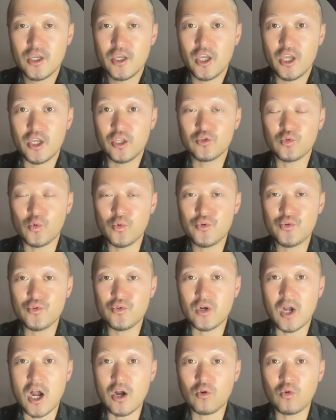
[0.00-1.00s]
えそうい
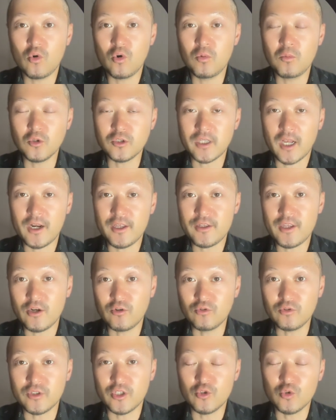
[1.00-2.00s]
う加工もされて
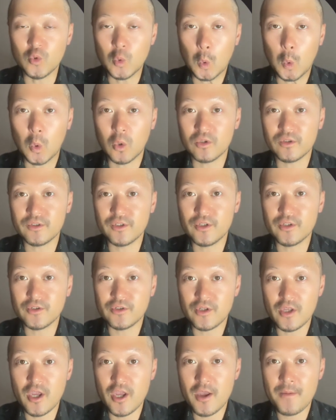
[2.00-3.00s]
るっていうところでで
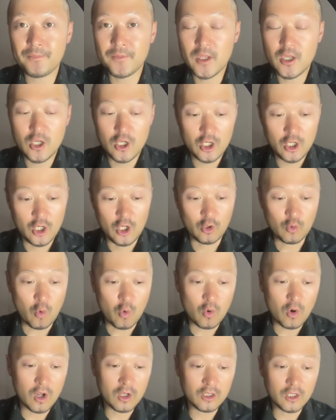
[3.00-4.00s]
すね、え
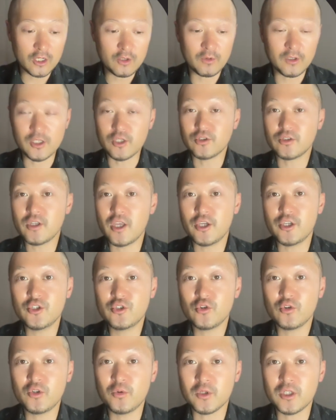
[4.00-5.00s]
ここあたりはですね、非
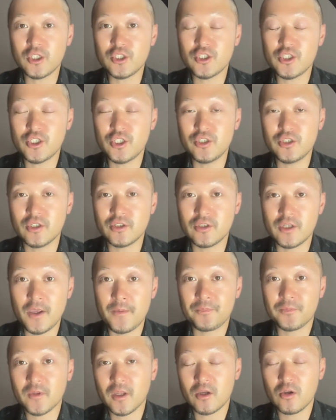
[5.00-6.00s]
常に私自身です
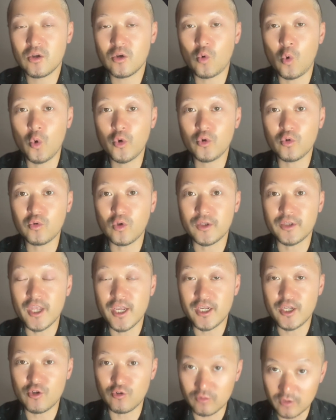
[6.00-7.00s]
ね、こういうことが
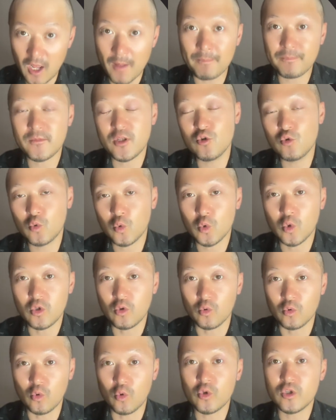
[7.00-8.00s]
できるんだっていうことで
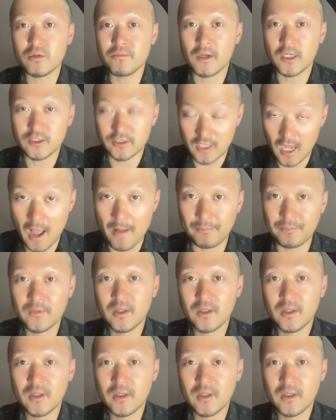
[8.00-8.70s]
驚きました。